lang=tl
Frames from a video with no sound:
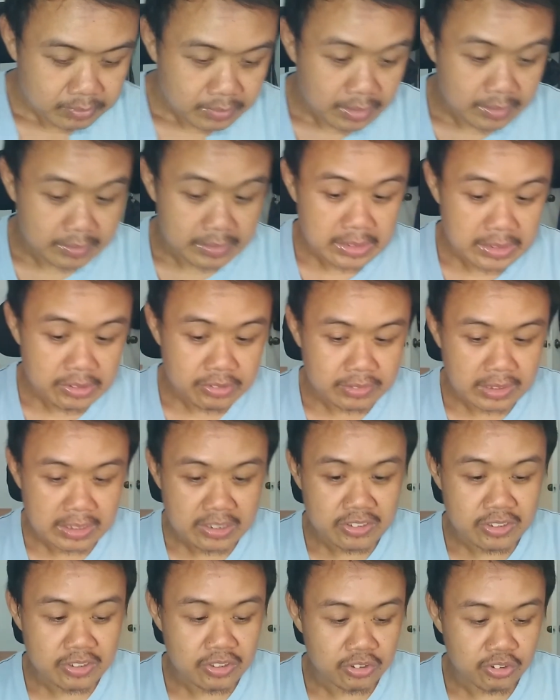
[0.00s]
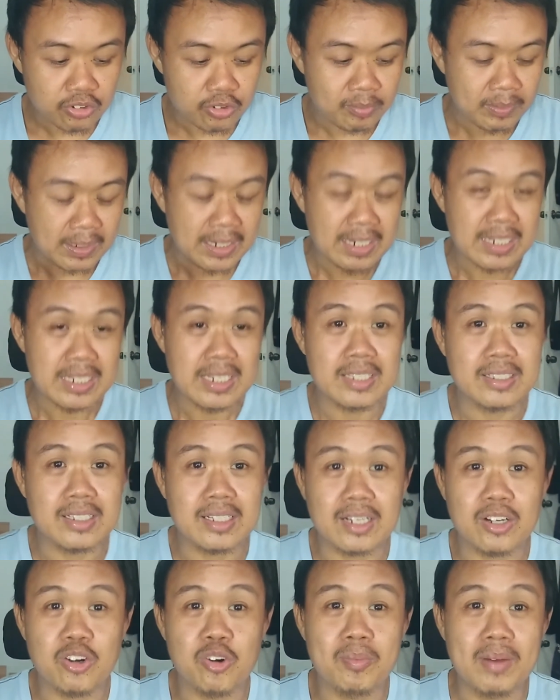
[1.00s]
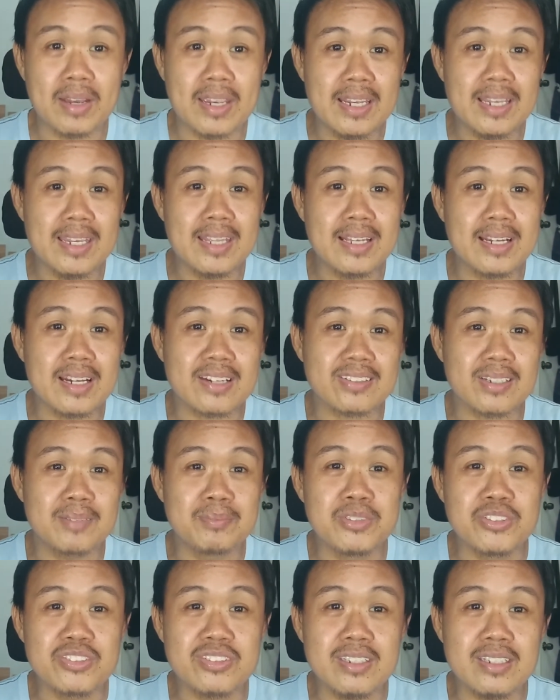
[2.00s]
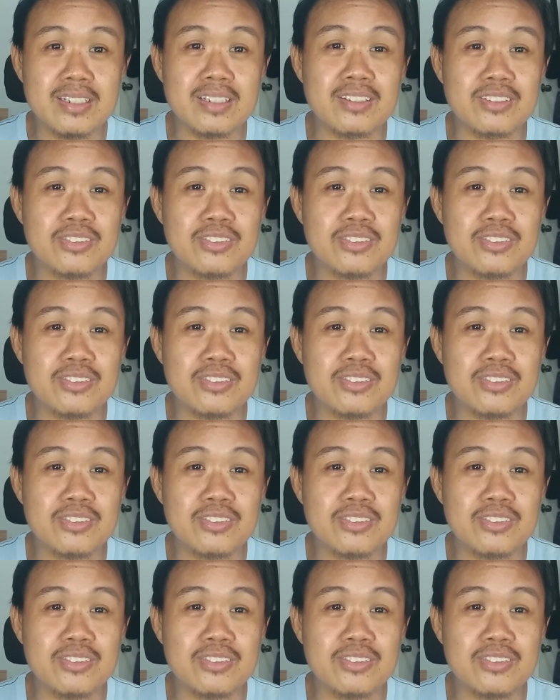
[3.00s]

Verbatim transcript: dito tayo kung mahilig kung mahilig ka sa music.